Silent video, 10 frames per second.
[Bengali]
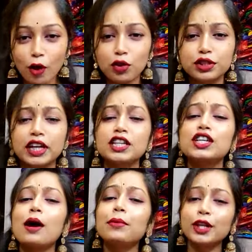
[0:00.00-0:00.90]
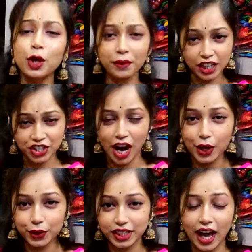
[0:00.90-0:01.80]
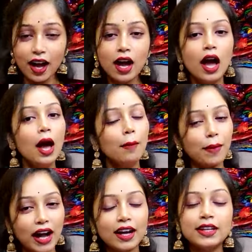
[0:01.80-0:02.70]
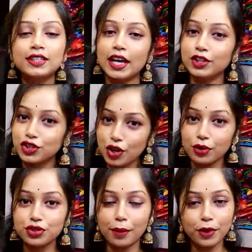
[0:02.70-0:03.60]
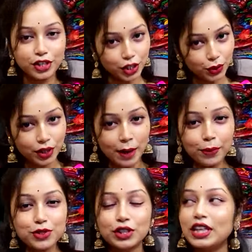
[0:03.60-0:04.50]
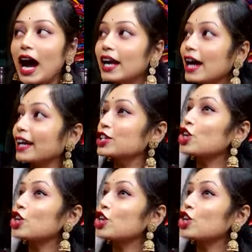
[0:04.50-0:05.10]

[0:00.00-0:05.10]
পক্ষ থেকে সামনে তো আমাদের শারদিয়া বাঙালির শ্রেষ্ঠ উৎসব রয়েছে দুর্গাপুজো তার আগে